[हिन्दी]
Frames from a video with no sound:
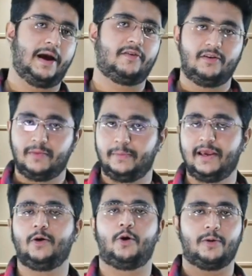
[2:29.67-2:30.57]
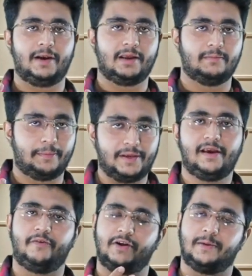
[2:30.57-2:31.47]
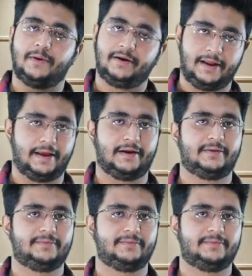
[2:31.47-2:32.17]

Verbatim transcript: मैनुअल में भी एंड ऑटोमेटिक में भी ये अवेलेबल रहेगा